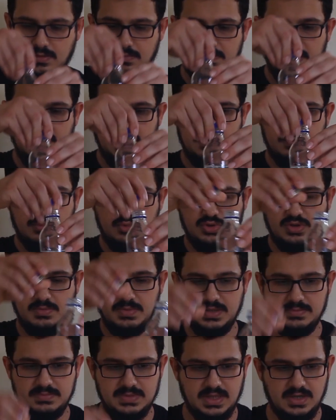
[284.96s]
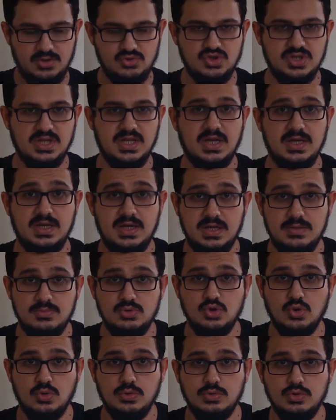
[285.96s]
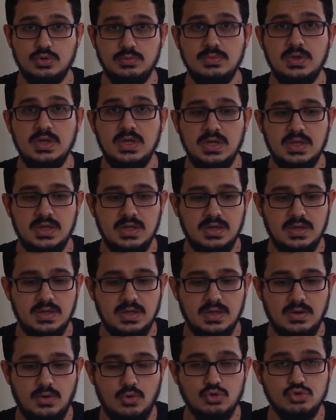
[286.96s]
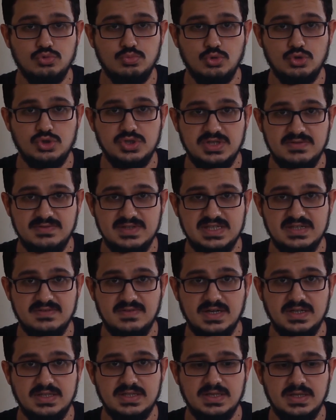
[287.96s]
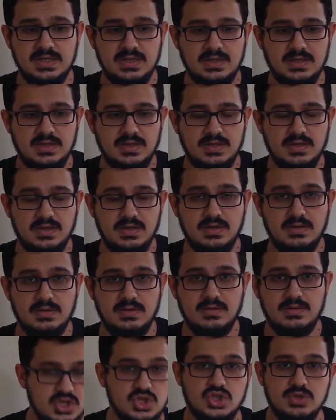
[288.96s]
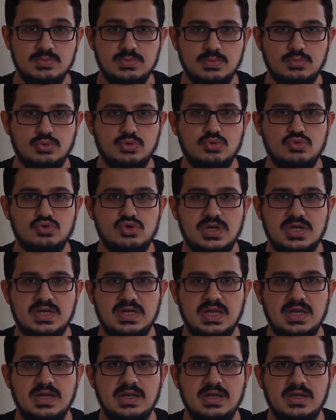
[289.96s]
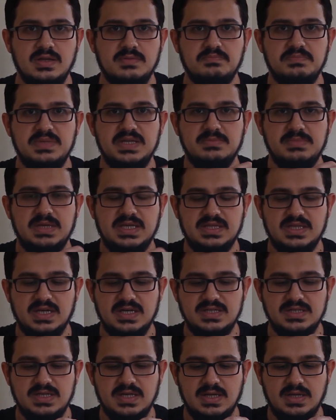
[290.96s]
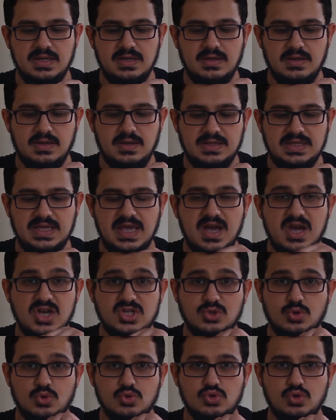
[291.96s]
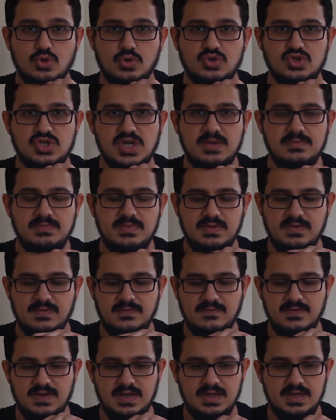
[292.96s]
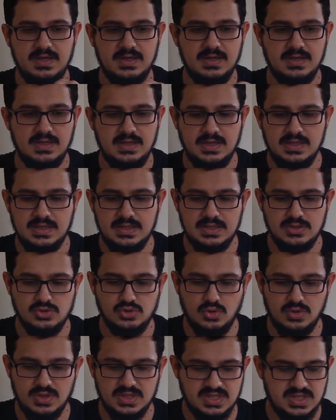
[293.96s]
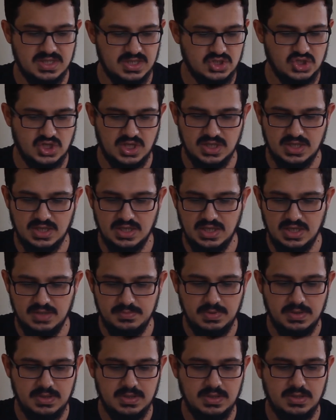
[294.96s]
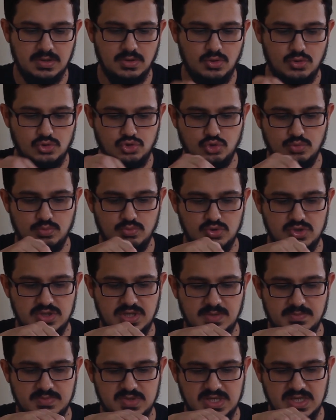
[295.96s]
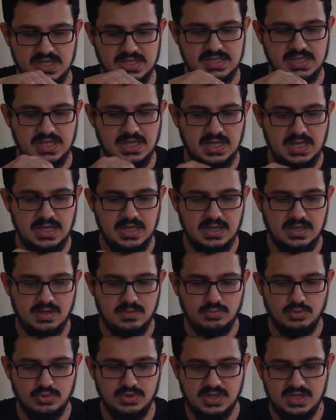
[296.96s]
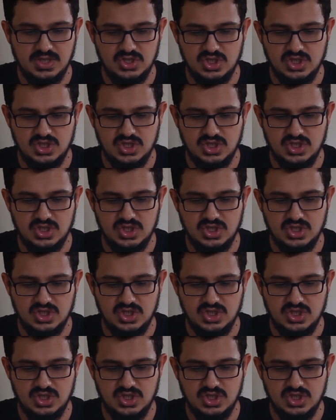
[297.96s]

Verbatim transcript: Bakın burada benim daha önceden ayarlamış olduğum e, ozmoz sıvısı var. Şimdi bunun üzerine bir miktar e, GH tozu dökeceğim ve sonrasında çalkalayıp ölçümümüzü yapacağız. Bunların